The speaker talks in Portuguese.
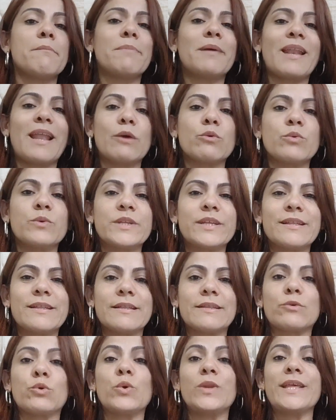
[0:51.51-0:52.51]
pela
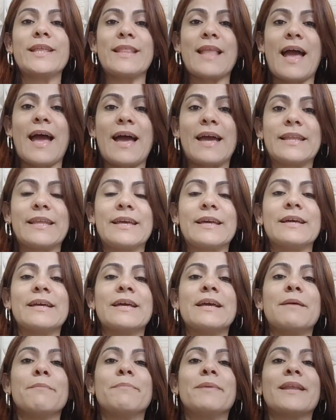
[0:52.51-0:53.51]
culinária,
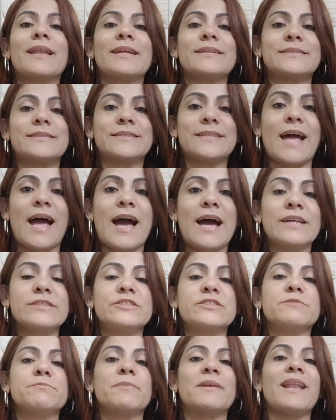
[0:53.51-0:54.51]
pelas
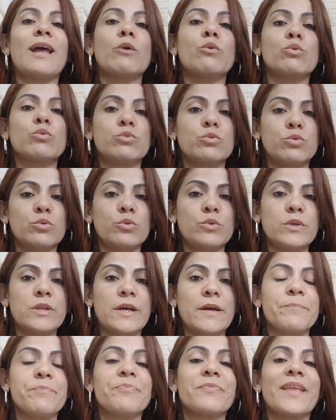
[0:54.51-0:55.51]
artes, pela
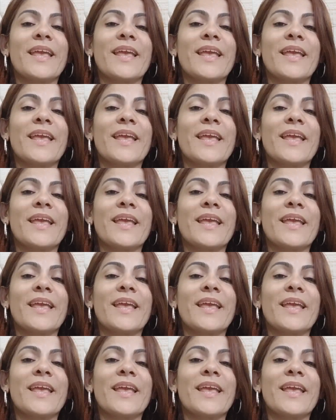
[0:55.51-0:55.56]
cultura,